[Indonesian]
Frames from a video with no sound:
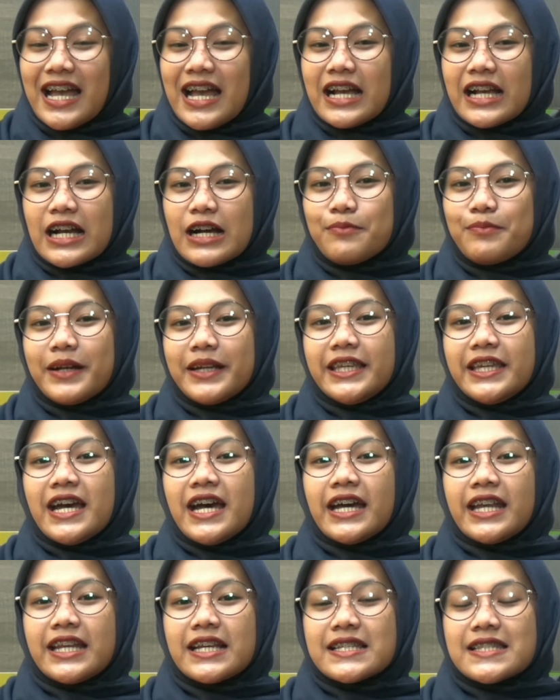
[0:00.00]

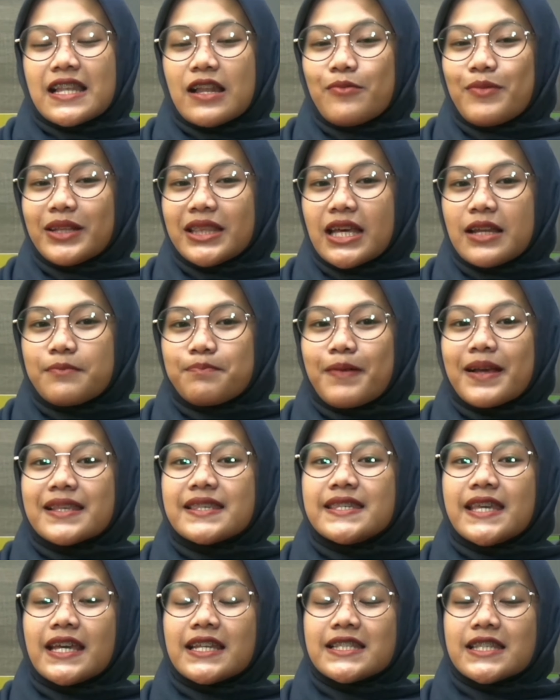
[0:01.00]
Kampanye Hari Keselamatan
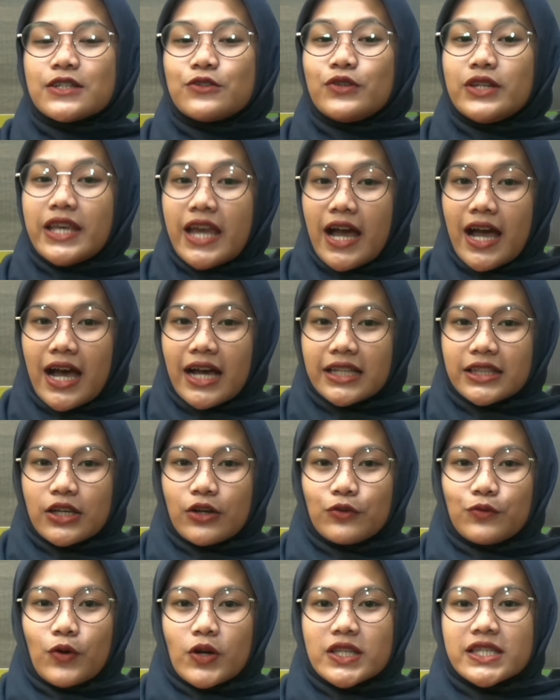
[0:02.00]
Pasien Sedunia
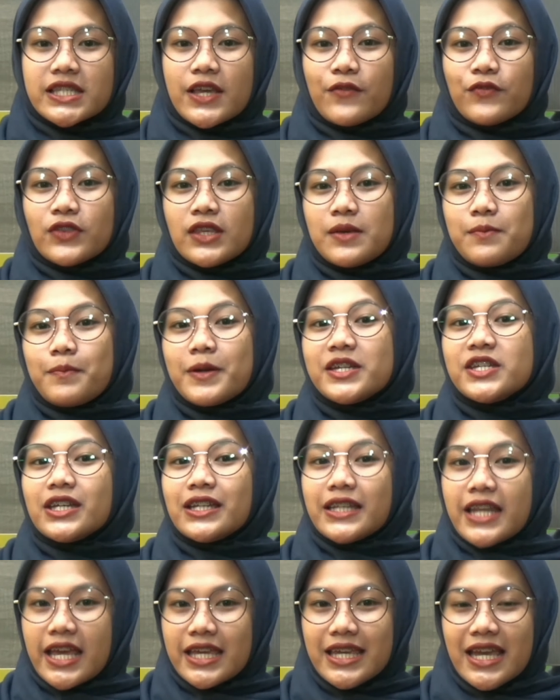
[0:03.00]
atau World Safety Patient
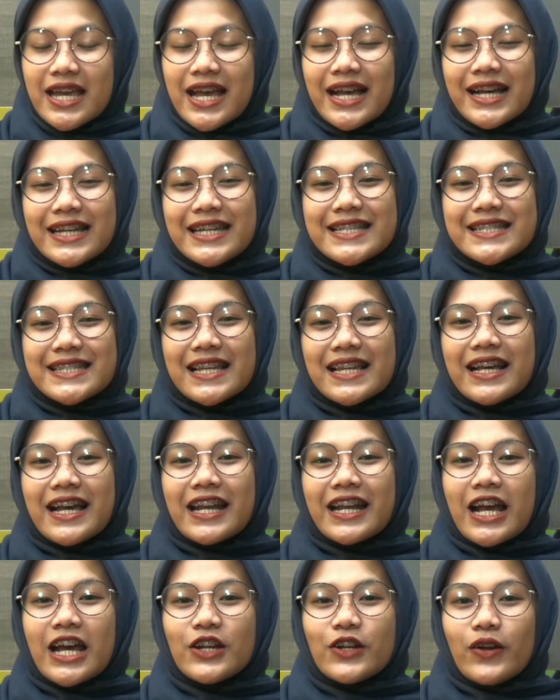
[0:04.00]
Day
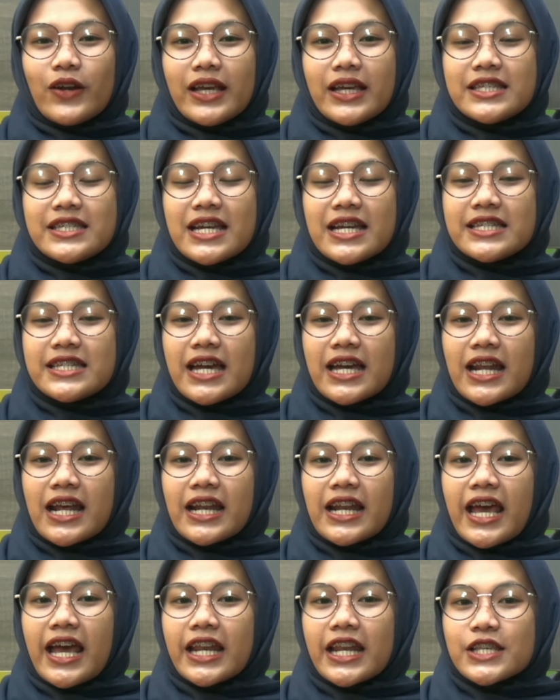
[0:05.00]
diselenggarakan oleh jajaran
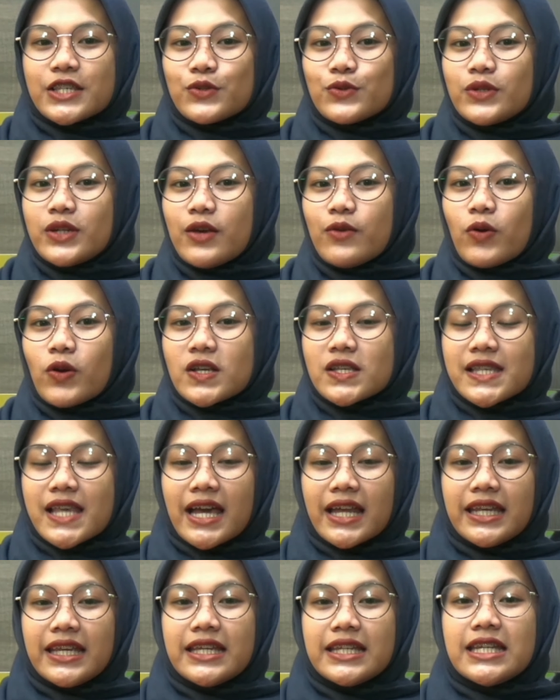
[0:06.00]
RSUD
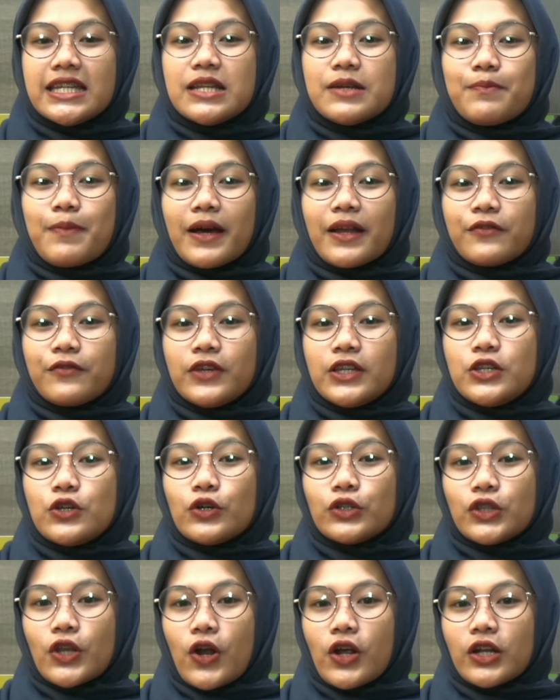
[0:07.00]
Wonosari di depan
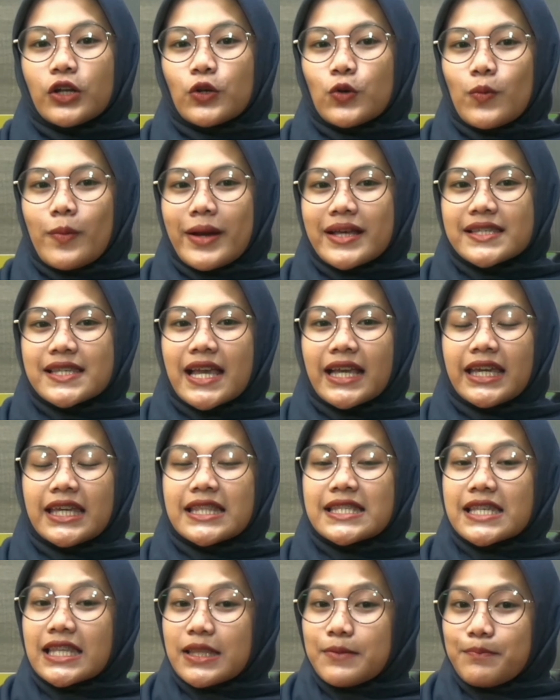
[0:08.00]
videotron rumah
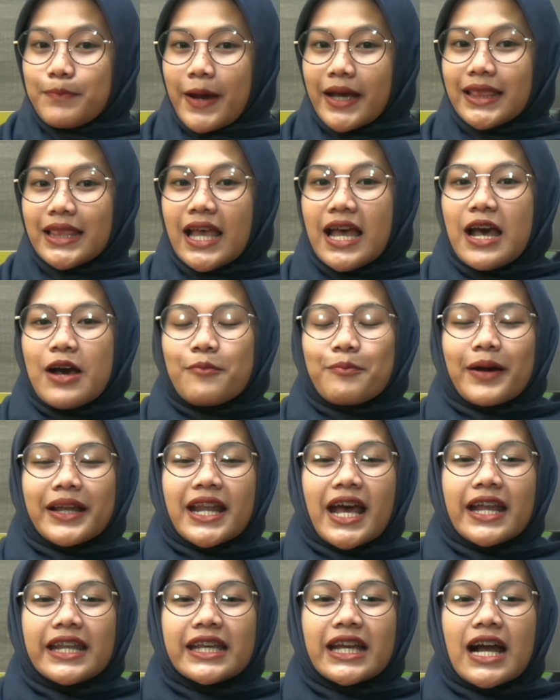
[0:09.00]
sakit setempat
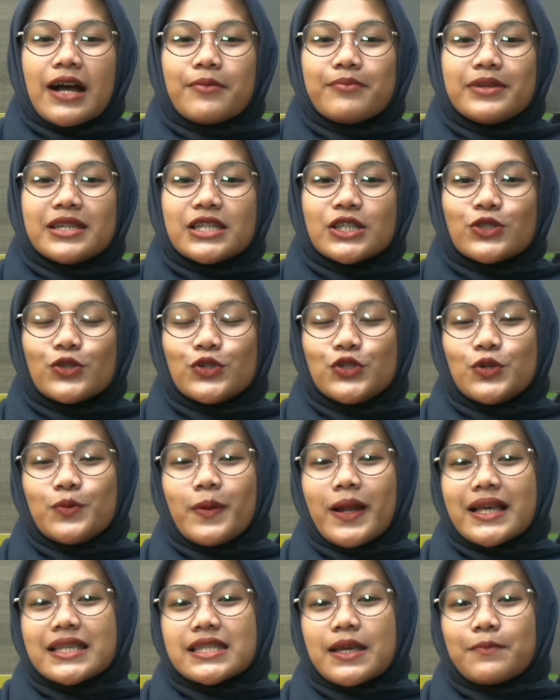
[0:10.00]
pada hari Kamis 17
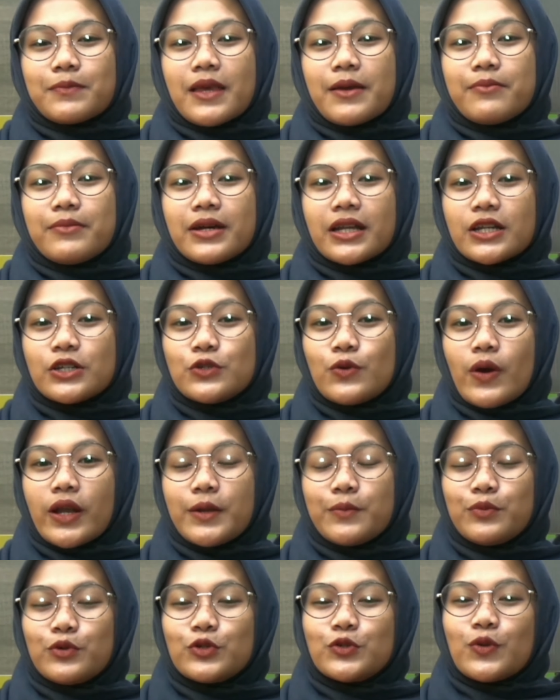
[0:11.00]
September
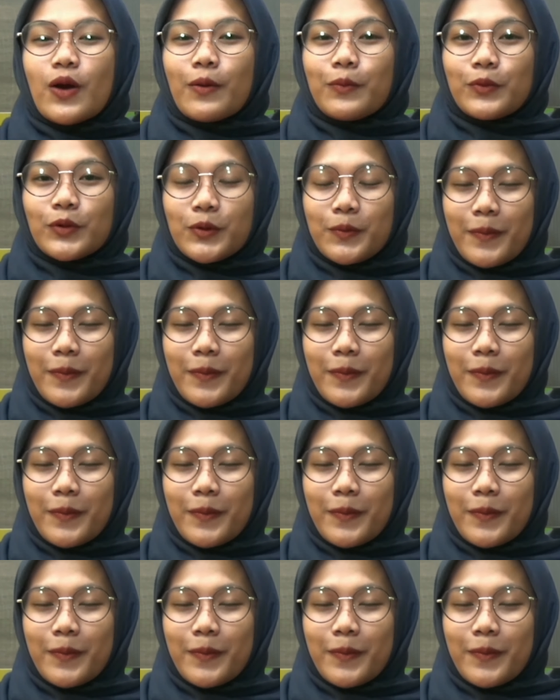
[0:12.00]
2020